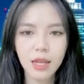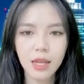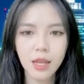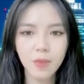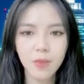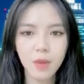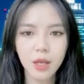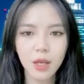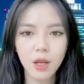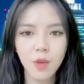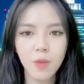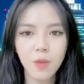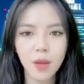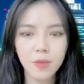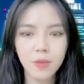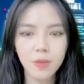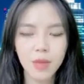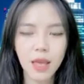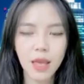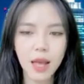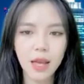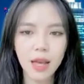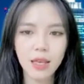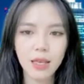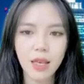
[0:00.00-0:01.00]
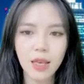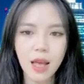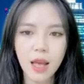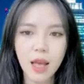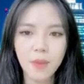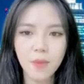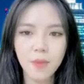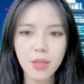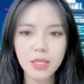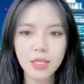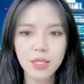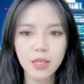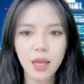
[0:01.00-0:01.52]
năm 2022,
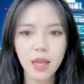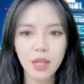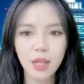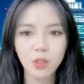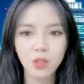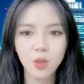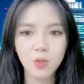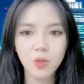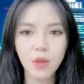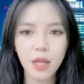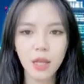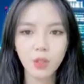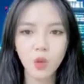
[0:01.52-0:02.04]
Mastercard cũng đã